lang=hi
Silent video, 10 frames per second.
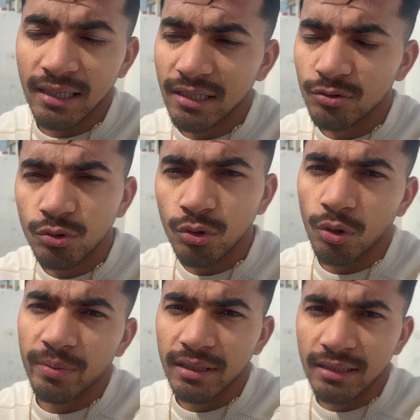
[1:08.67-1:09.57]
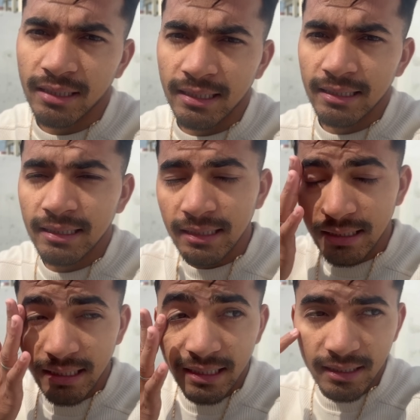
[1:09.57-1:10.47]
ना कि उसको कॉपी करने के लिए
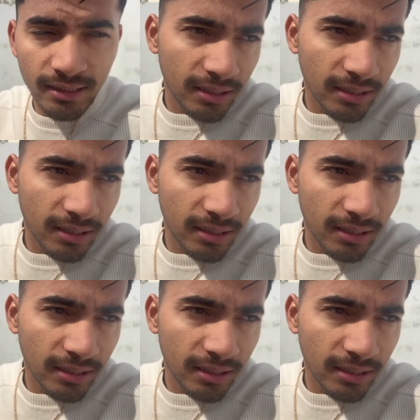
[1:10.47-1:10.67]
ठीक है